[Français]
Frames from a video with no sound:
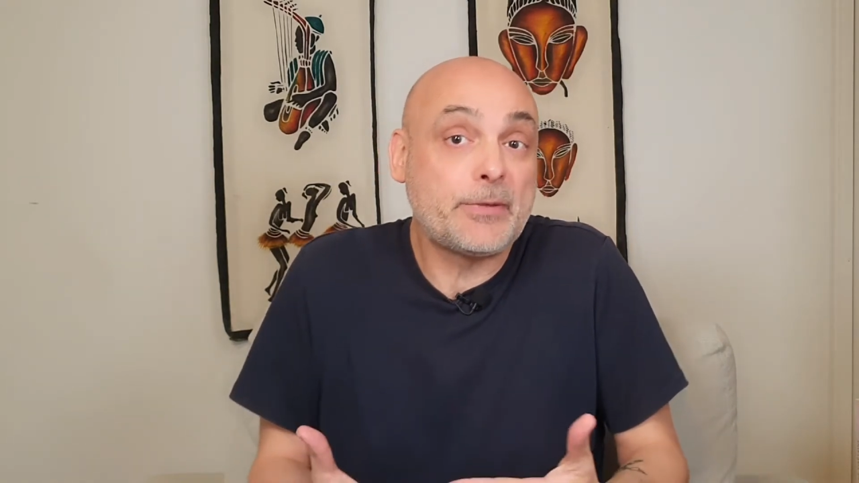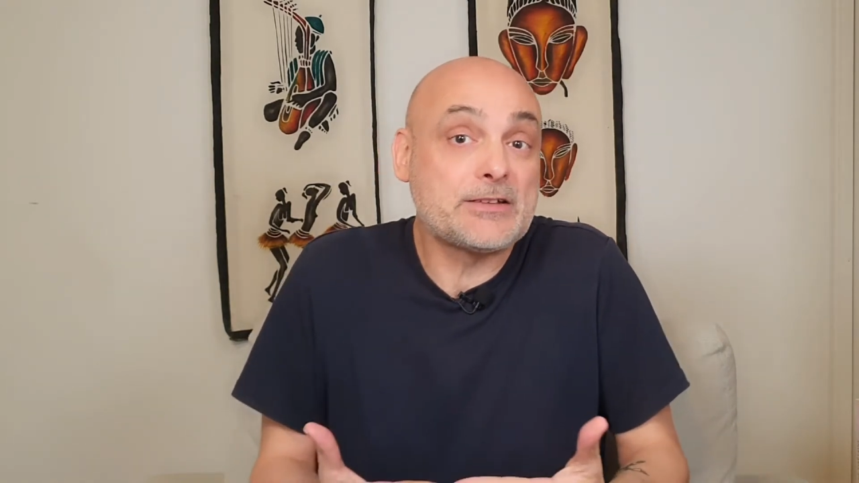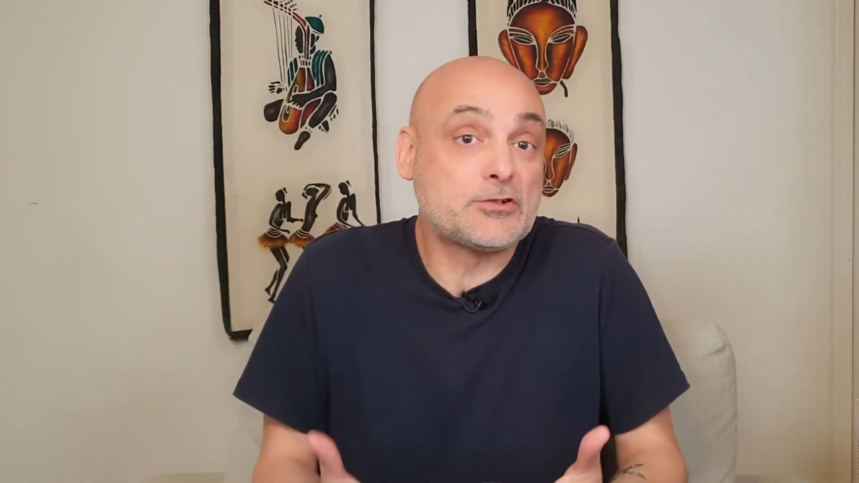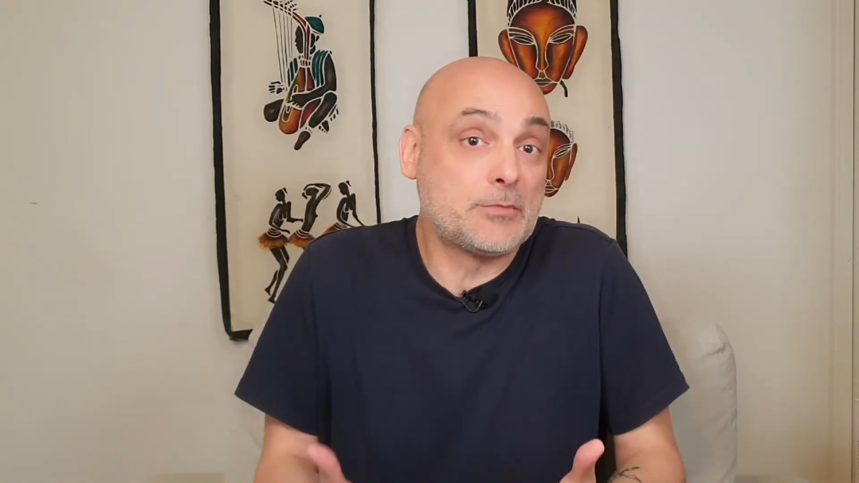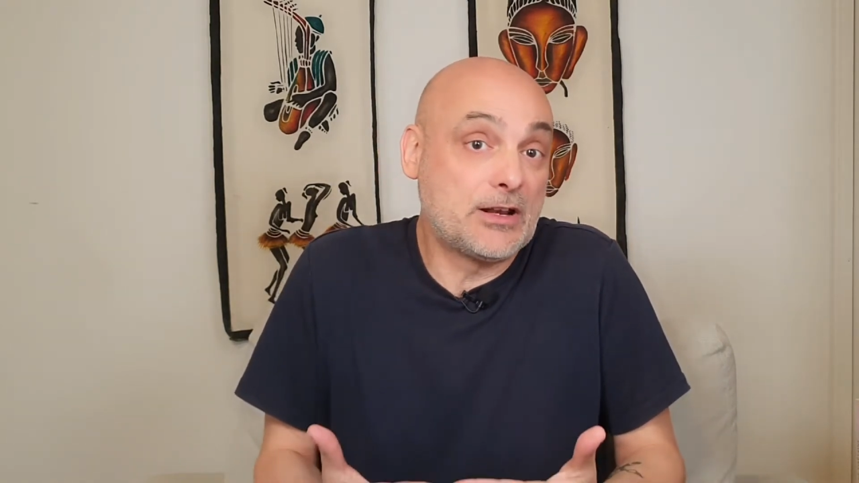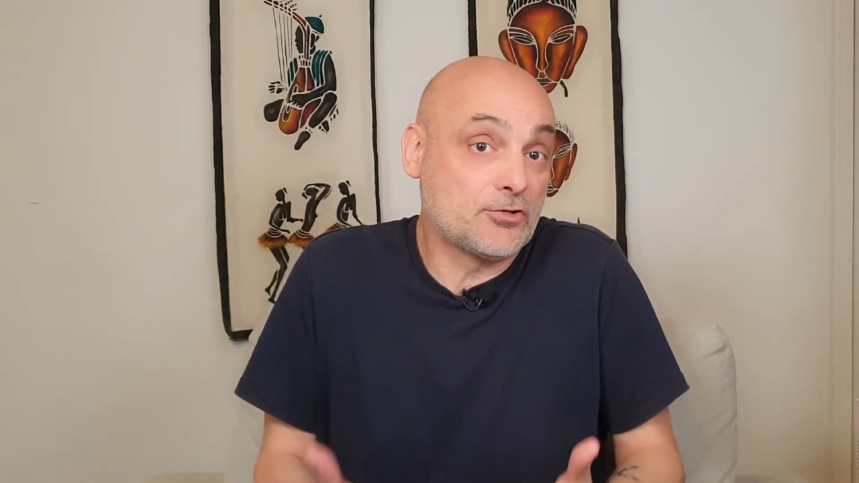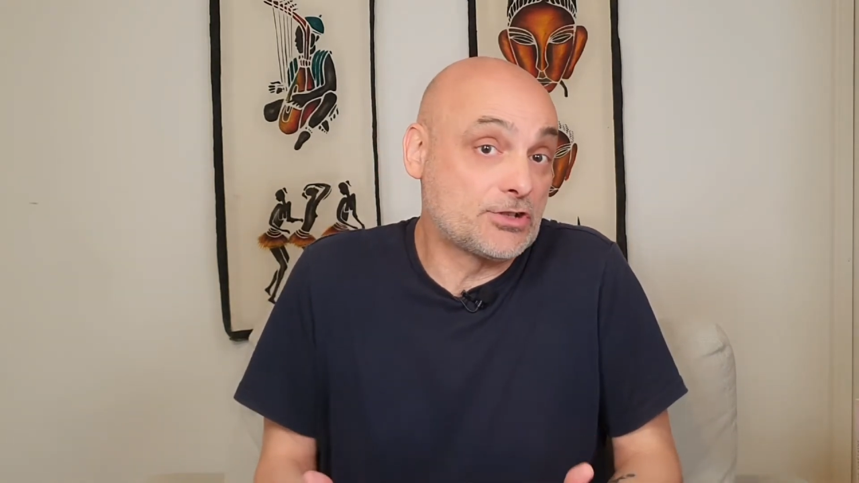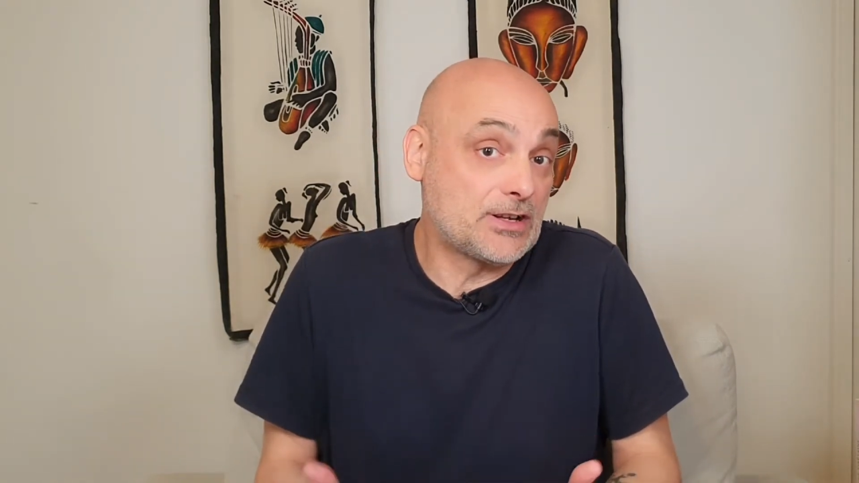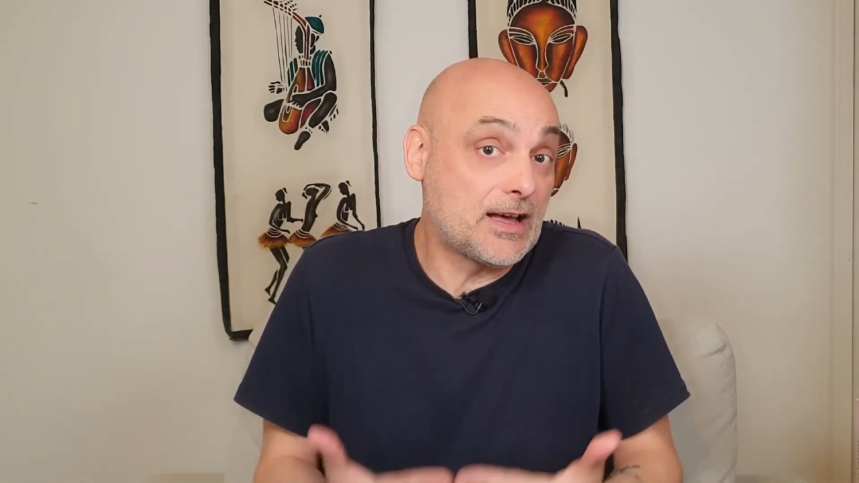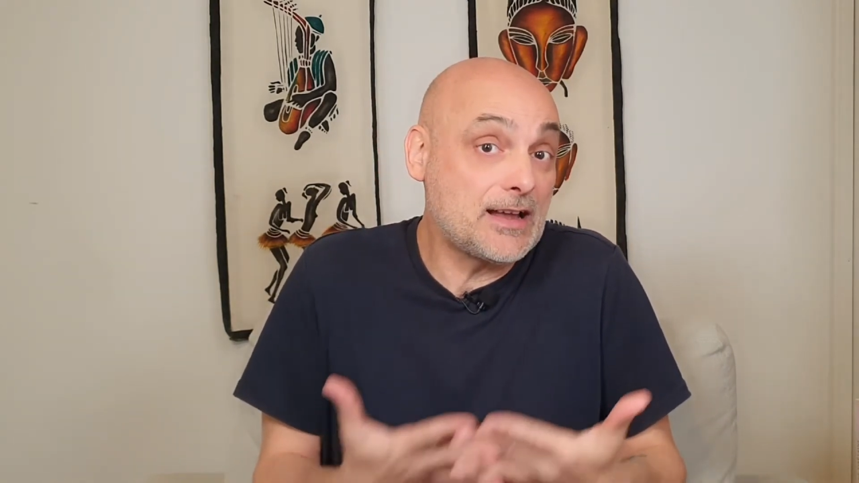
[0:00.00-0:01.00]
pas se
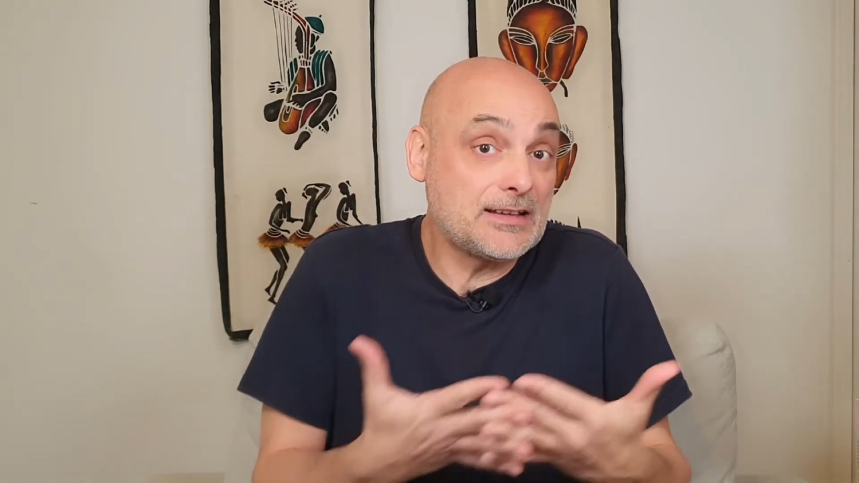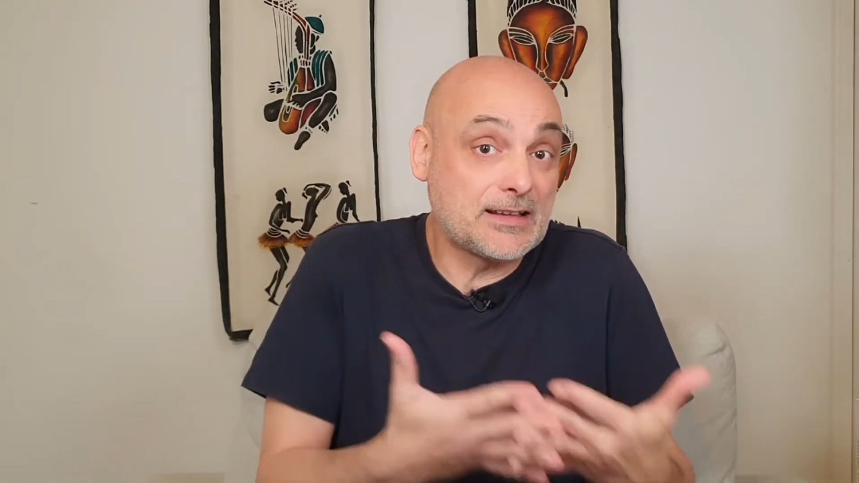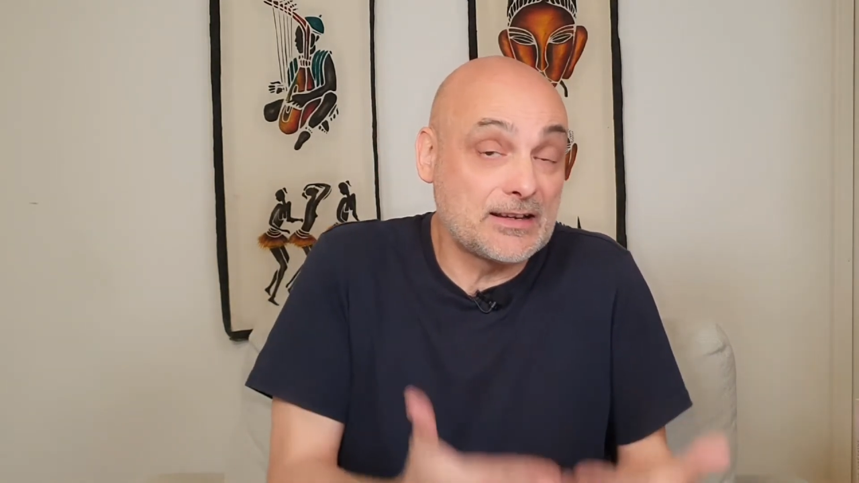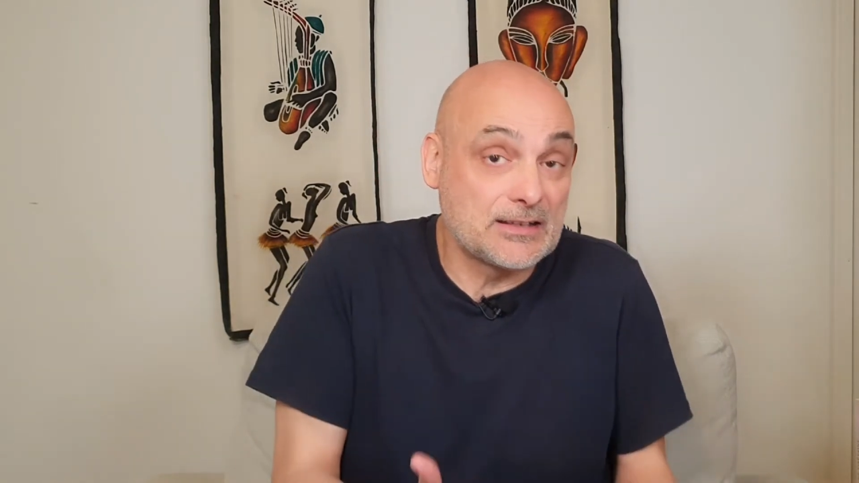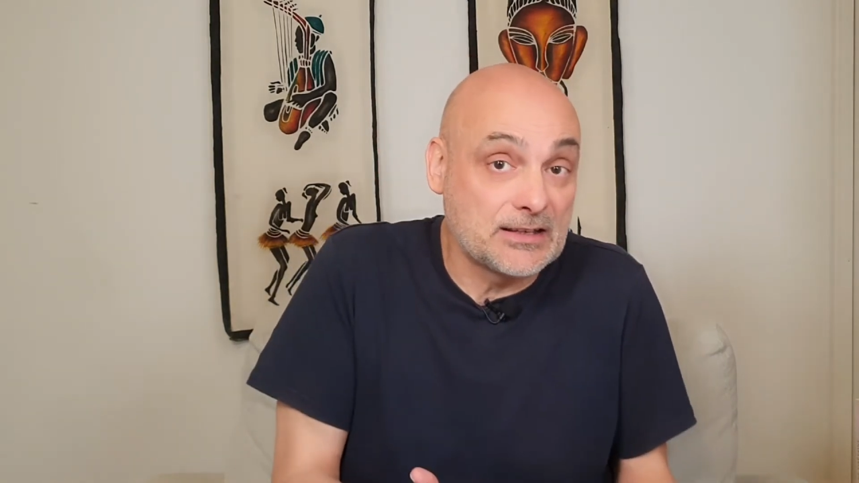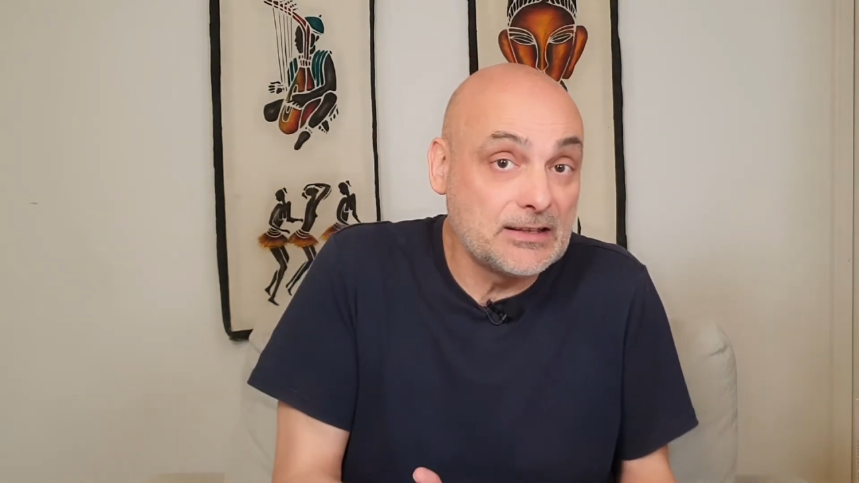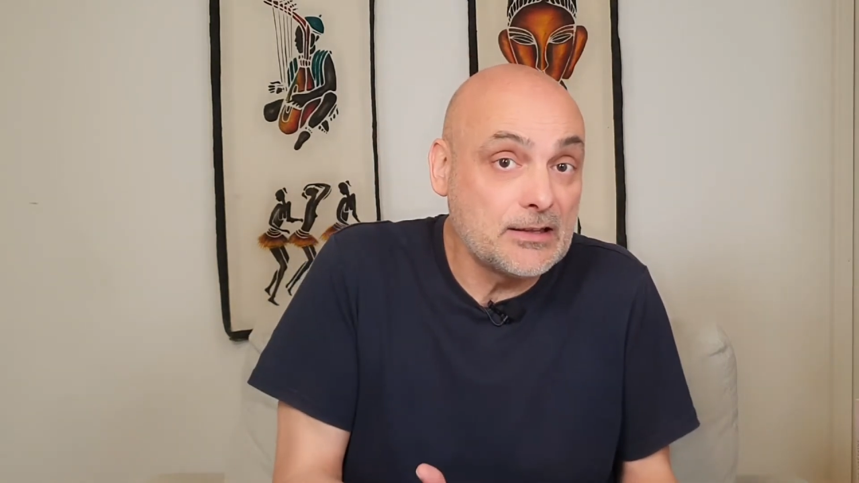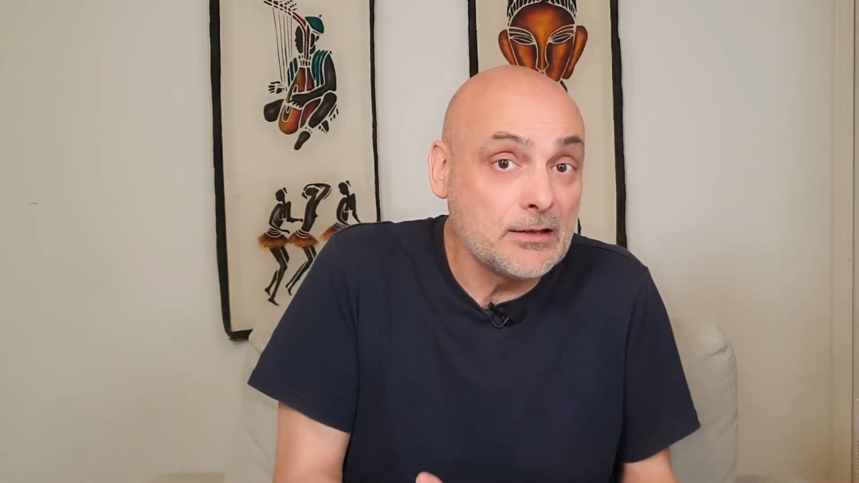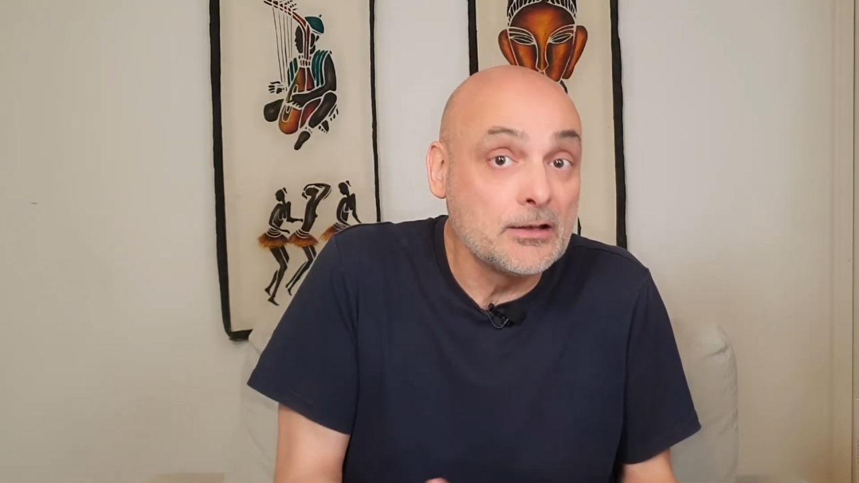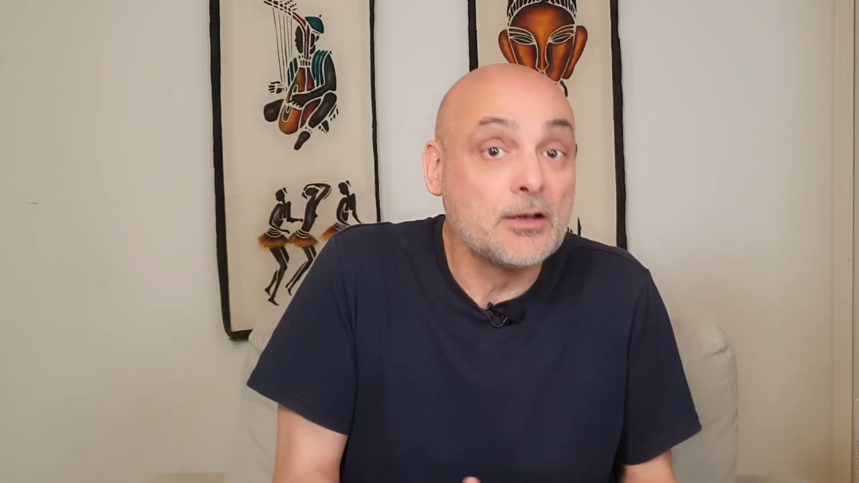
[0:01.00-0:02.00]
mélanger à l'état liquide,